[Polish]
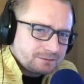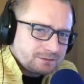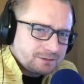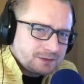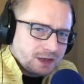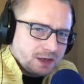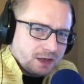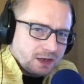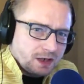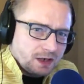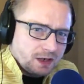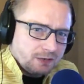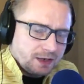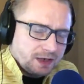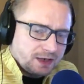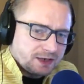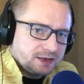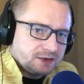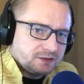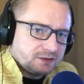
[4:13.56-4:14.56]
Raga
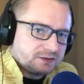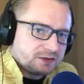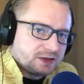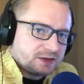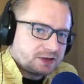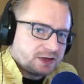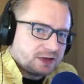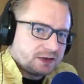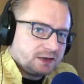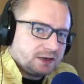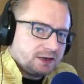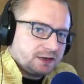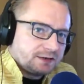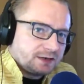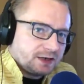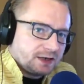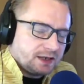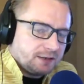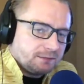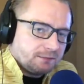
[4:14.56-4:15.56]
Bhakti to oznacza
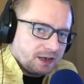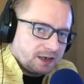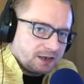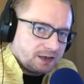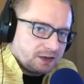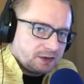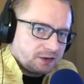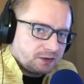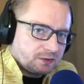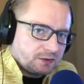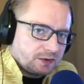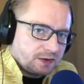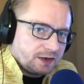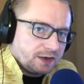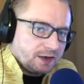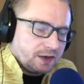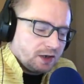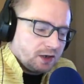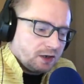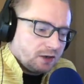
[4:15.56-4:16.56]
takie Bhakti, które
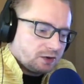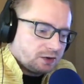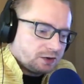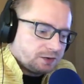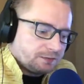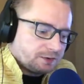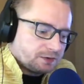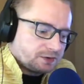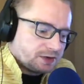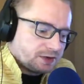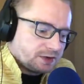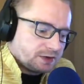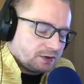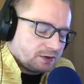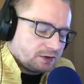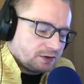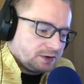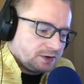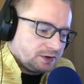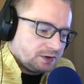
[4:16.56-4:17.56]
oni, posiad,
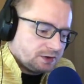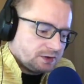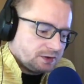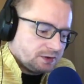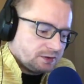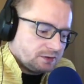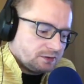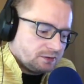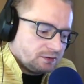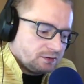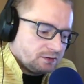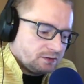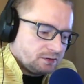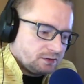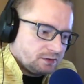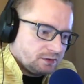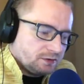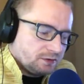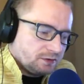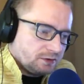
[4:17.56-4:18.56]
oni y,
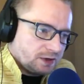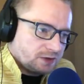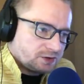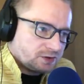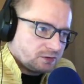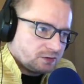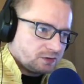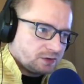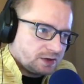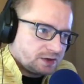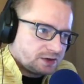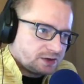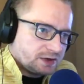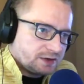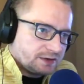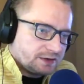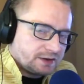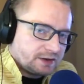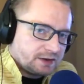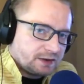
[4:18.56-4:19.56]
y, darzą Krysznę,
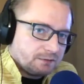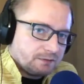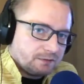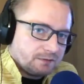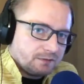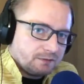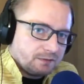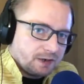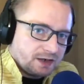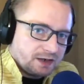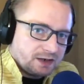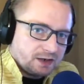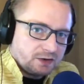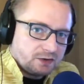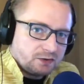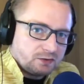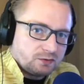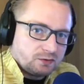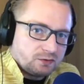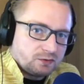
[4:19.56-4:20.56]
tym Bhakti,
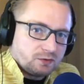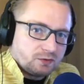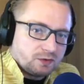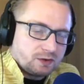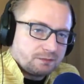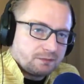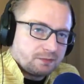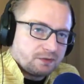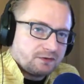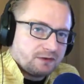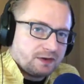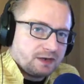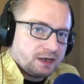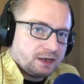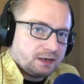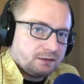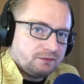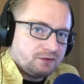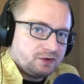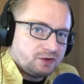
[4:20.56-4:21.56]
które pozwala
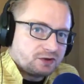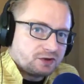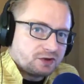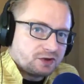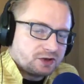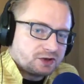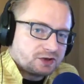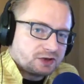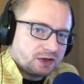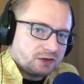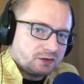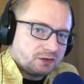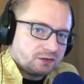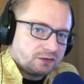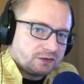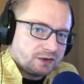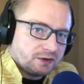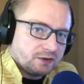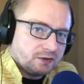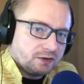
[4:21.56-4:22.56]
im widzieć Krysznę jako
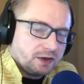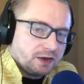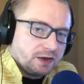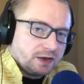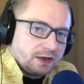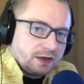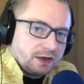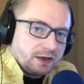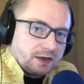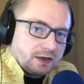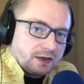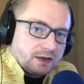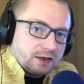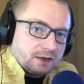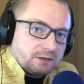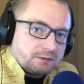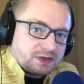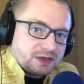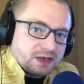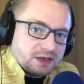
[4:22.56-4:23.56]
swojego y,
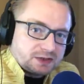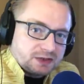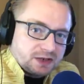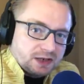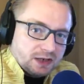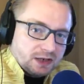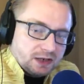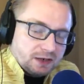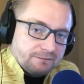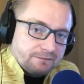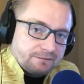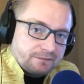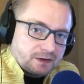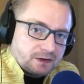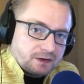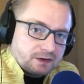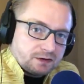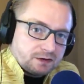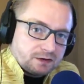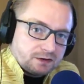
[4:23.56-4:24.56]
przyjaciela,
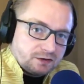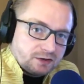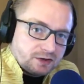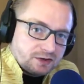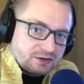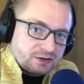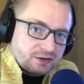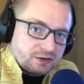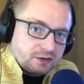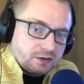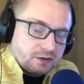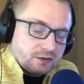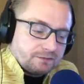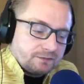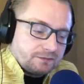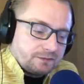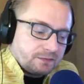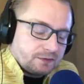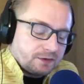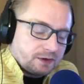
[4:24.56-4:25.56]
dziecko
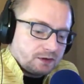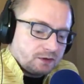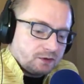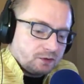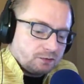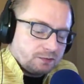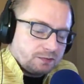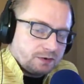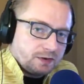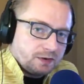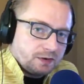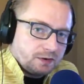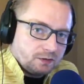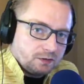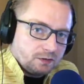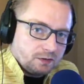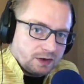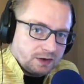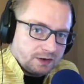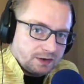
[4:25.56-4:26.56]
lub
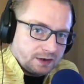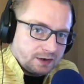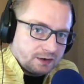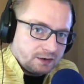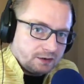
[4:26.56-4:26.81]
ukochanego.